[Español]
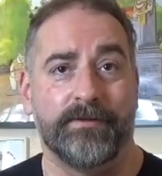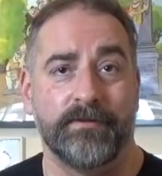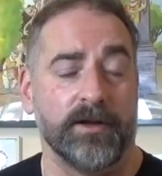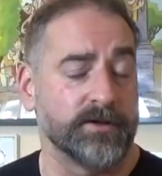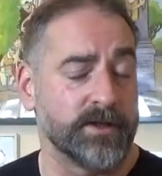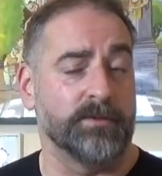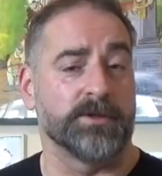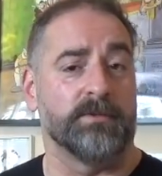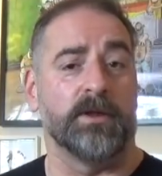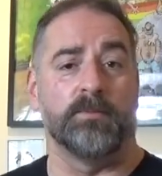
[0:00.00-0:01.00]
de los que ya hemos
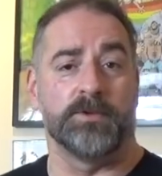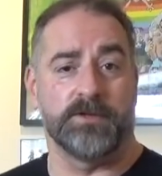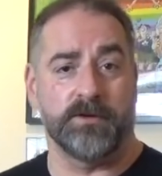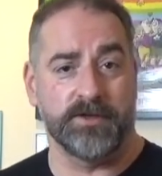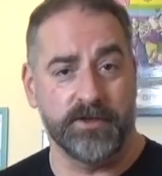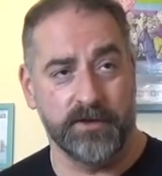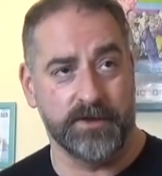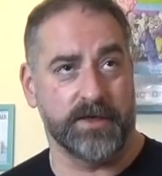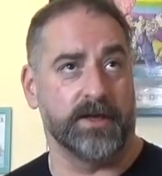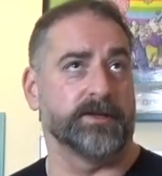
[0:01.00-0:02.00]
hablado en muchas
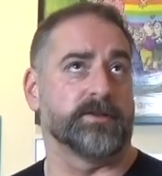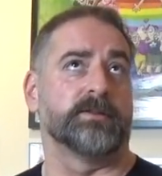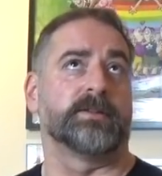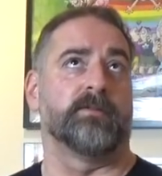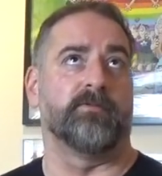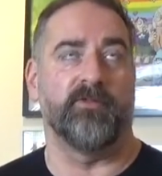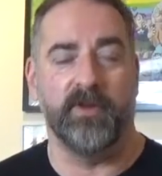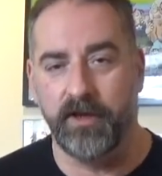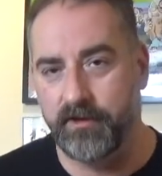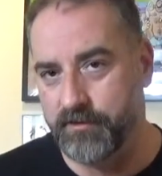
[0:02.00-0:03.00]
ocasiones, que ni son tan
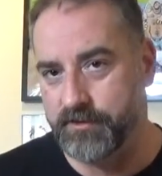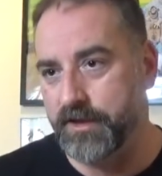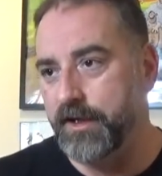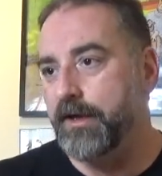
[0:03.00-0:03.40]
fijos,